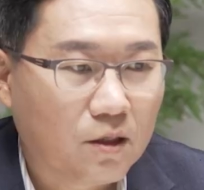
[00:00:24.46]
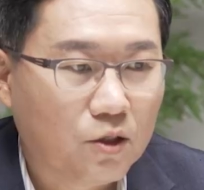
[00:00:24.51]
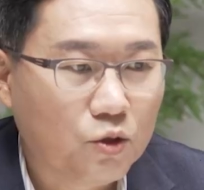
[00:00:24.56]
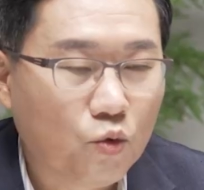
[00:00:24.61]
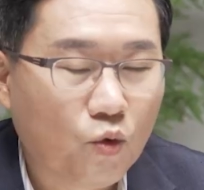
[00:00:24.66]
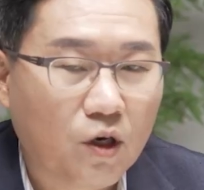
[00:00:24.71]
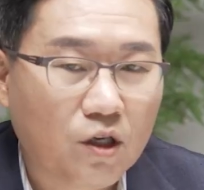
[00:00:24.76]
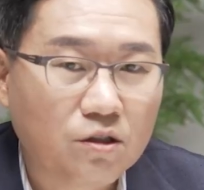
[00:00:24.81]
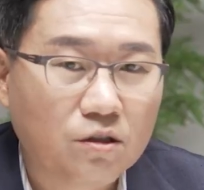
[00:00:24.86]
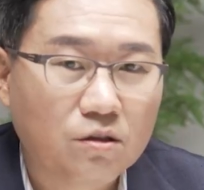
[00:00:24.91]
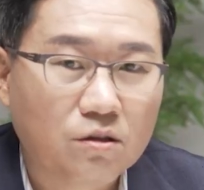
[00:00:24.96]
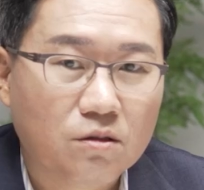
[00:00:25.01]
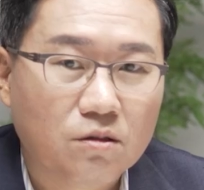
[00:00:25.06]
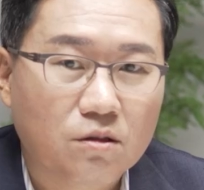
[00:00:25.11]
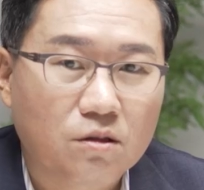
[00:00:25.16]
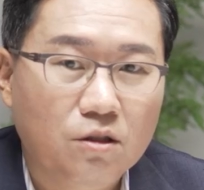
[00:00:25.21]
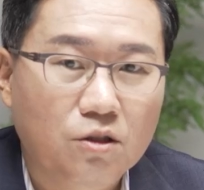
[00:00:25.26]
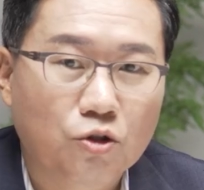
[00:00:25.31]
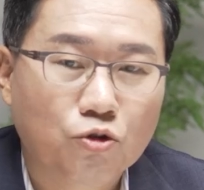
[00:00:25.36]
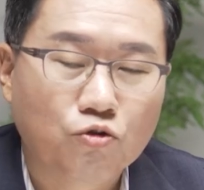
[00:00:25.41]
그동안은
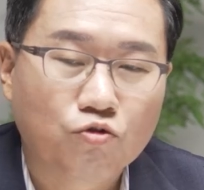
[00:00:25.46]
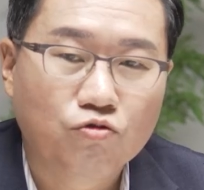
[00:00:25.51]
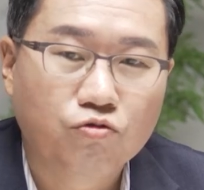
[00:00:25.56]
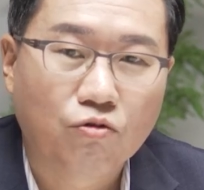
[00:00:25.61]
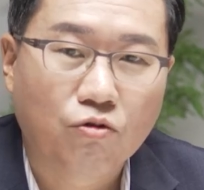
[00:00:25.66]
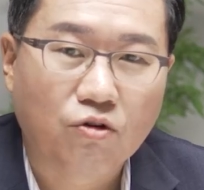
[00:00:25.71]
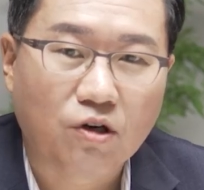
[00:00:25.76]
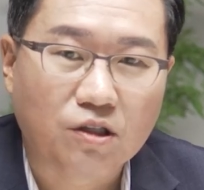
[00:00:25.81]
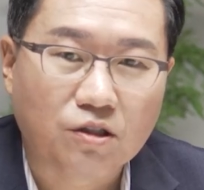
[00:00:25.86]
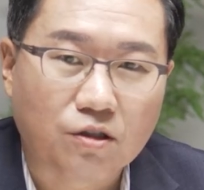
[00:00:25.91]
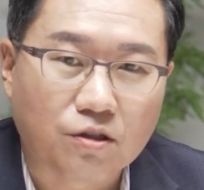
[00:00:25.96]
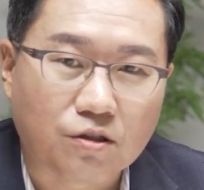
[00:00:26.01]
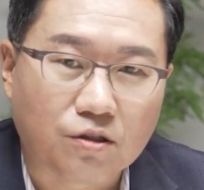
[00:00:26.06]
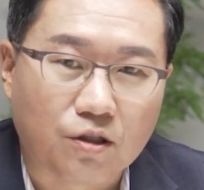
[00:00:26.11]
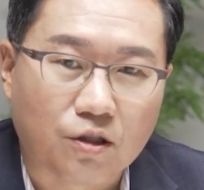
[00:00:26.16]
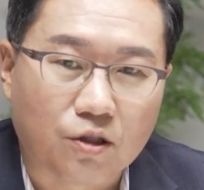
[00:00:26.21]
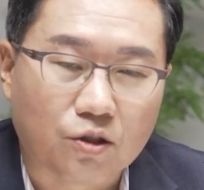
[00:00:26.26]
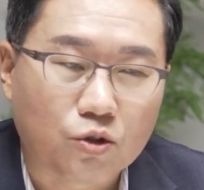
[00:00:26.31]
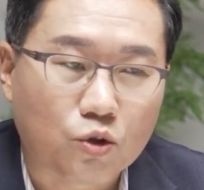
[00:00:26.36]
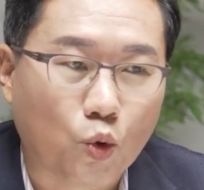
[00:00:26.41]
이런 구호가
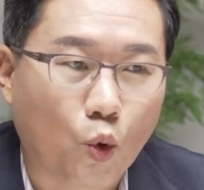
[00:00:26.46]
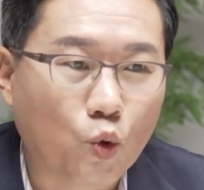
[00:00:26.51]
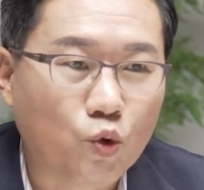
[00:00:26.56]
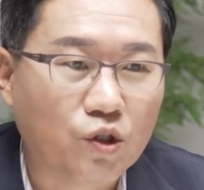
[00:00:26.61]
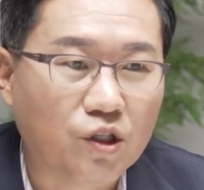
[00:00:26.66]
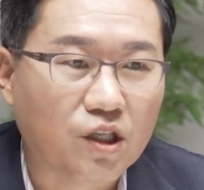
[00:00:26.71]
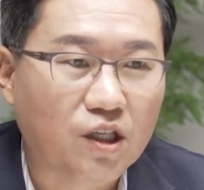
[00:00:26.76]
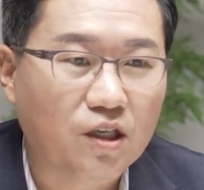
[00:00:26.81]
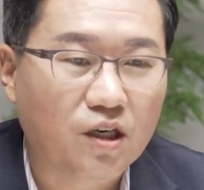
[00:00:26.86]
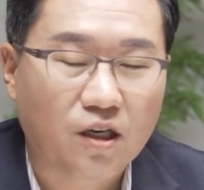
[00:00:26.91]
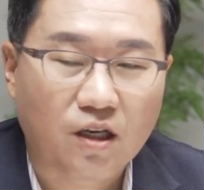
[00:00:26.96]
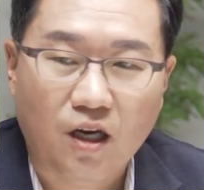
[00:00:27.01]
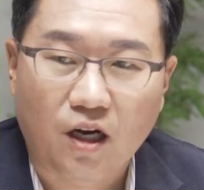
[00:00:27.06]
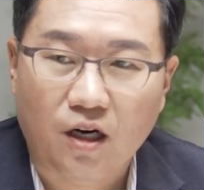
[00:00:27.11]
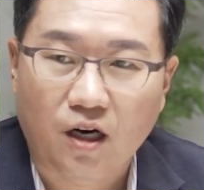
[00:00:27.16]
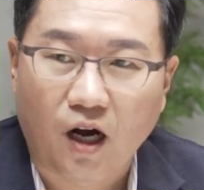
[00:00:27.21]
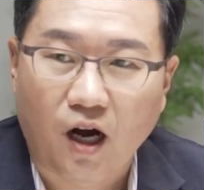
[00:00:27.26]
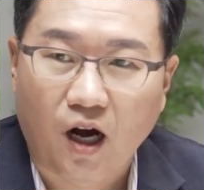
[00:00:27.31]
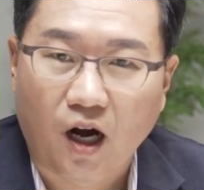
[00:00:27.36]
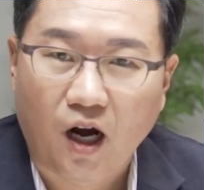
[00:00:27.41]
있었어요. 돈을 일하게
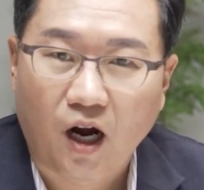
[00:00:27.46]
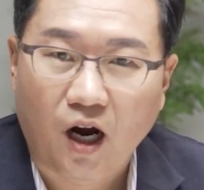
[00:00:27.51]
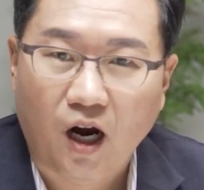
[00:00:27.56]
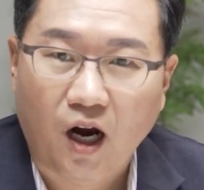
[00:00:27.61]
하라.